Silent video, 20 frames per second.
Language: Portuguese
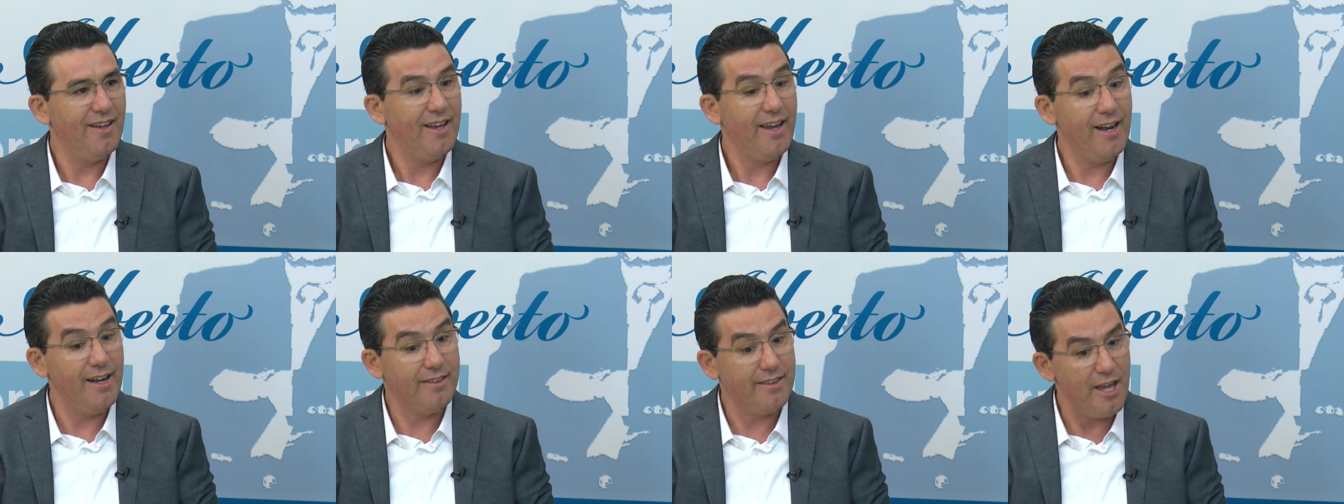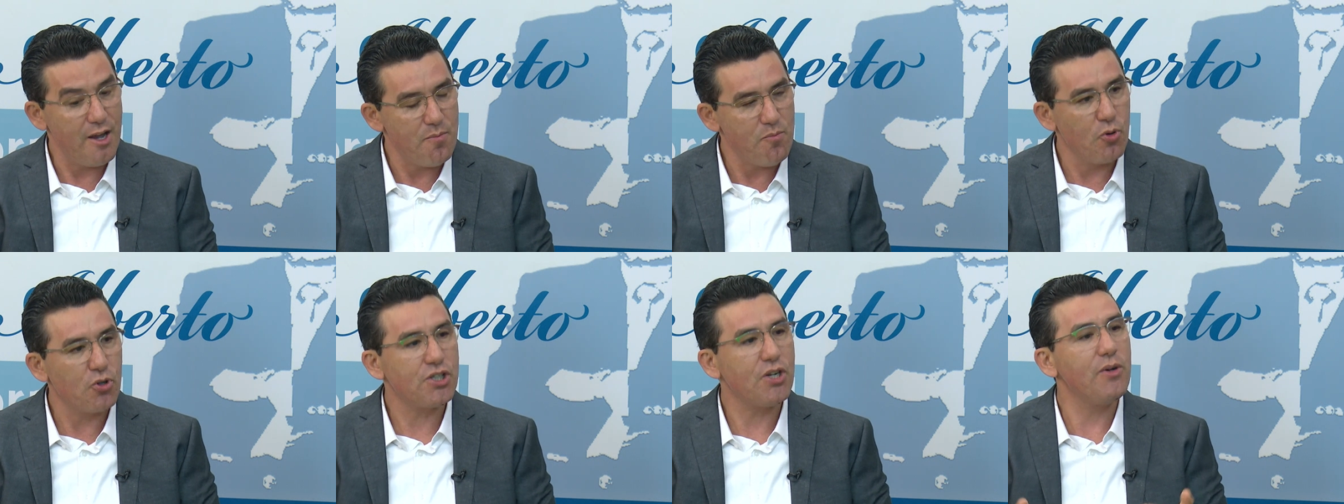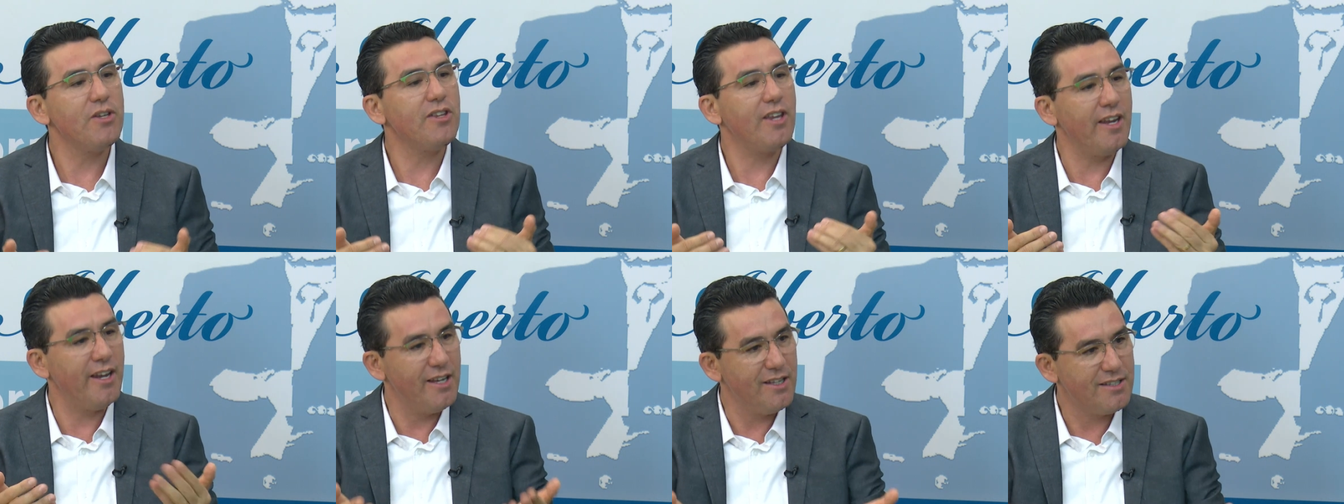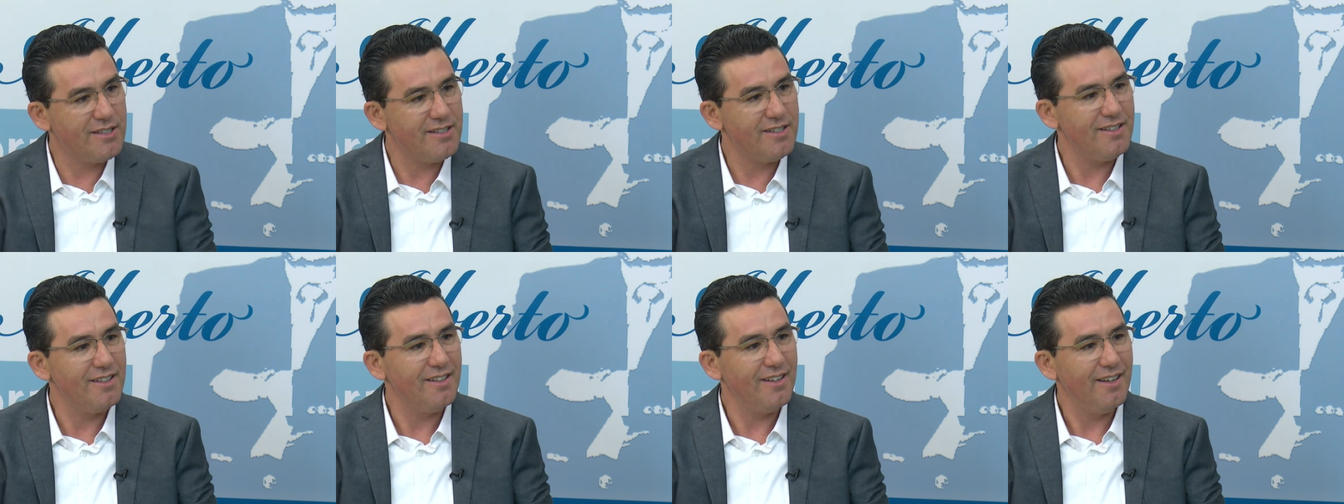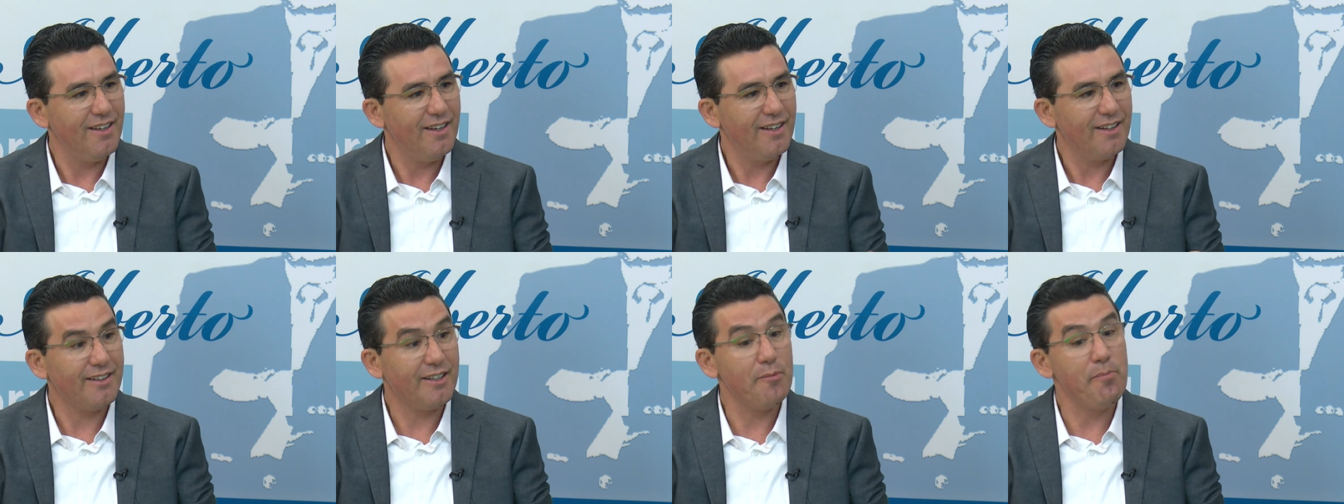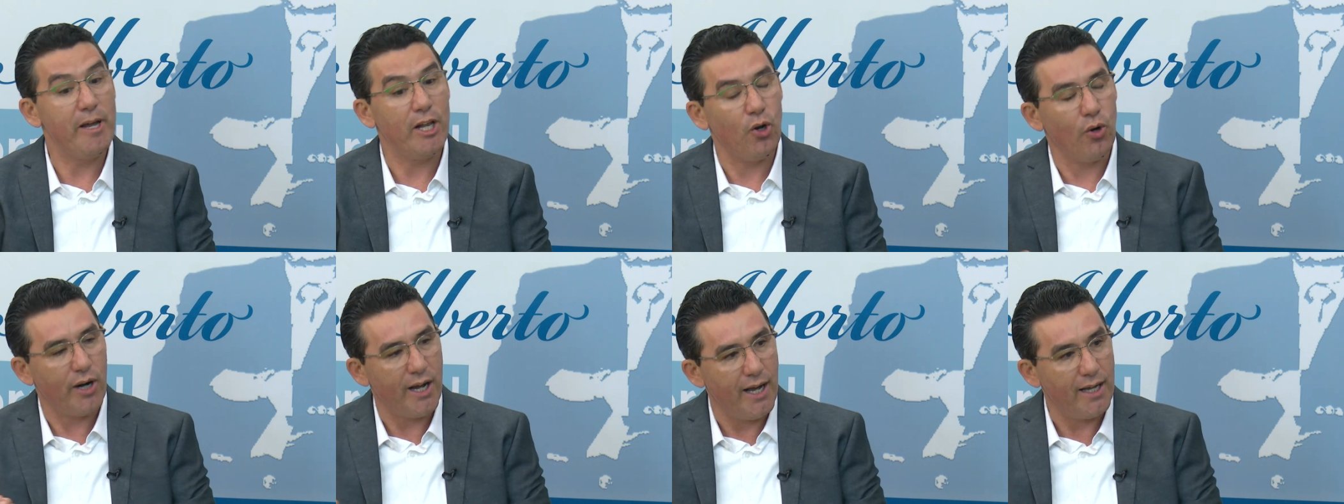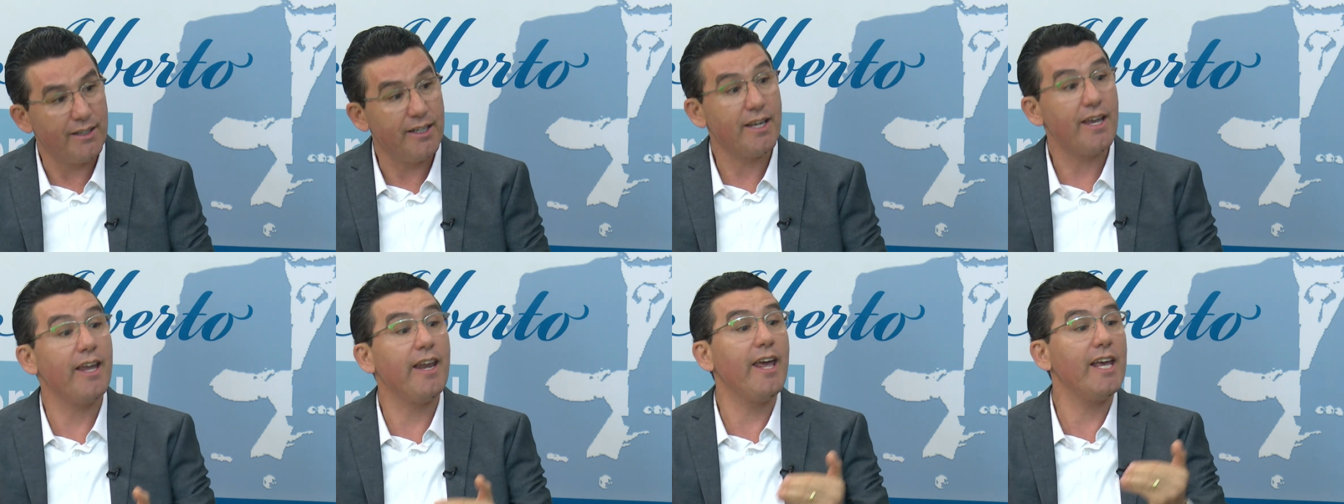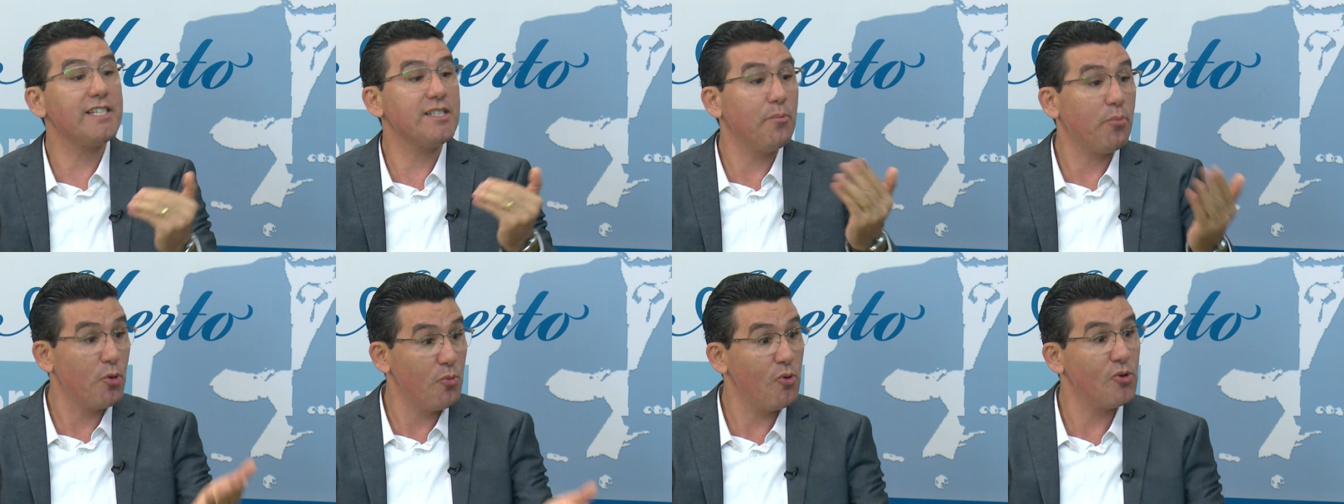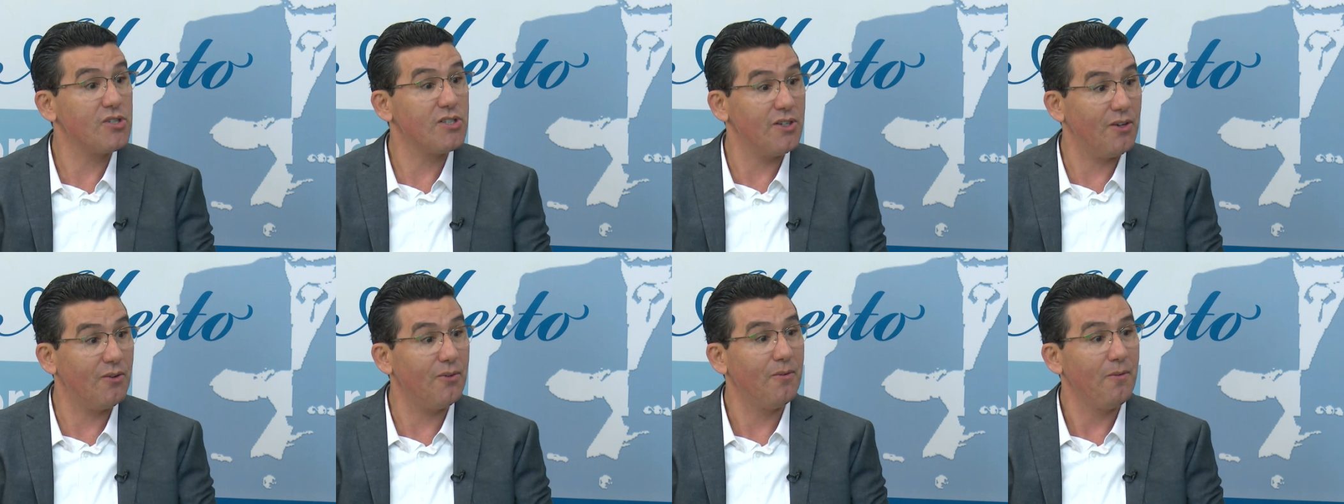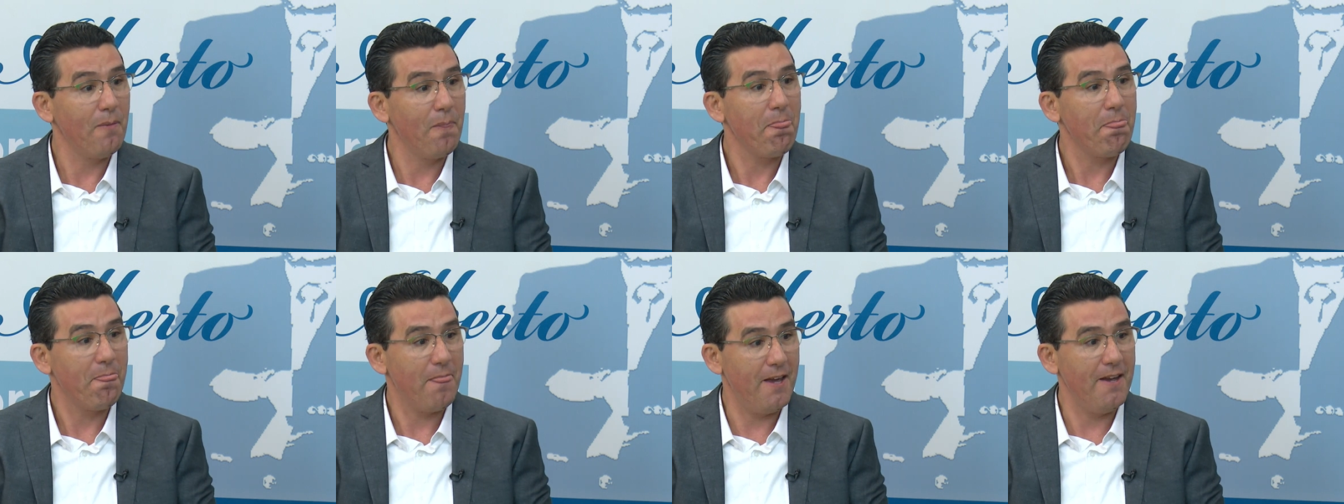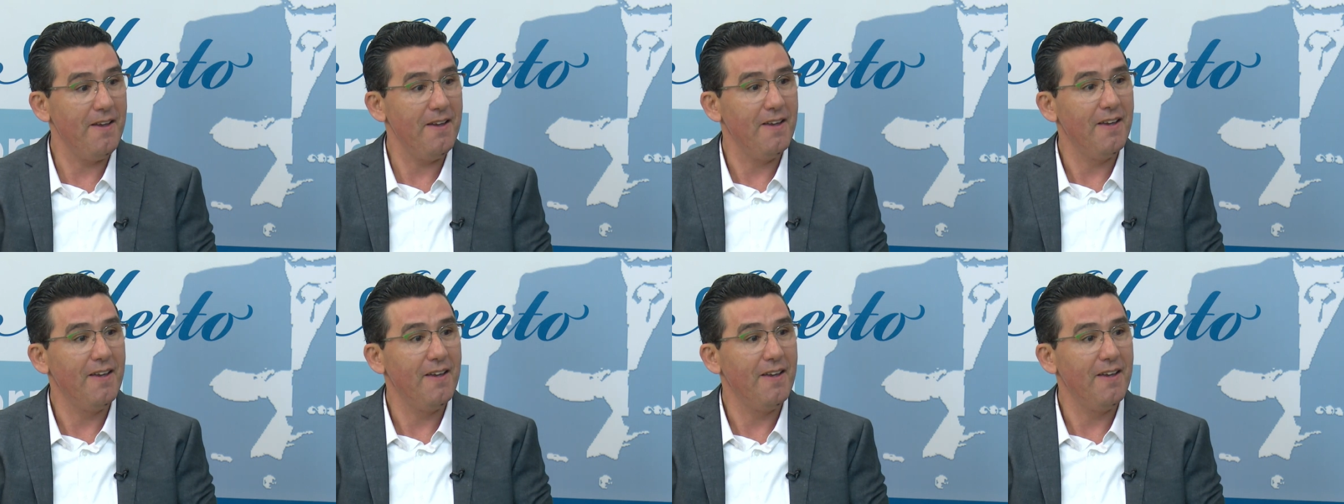Ele tem que mostrar o interesse de melhorar, de querer essa promoção, né?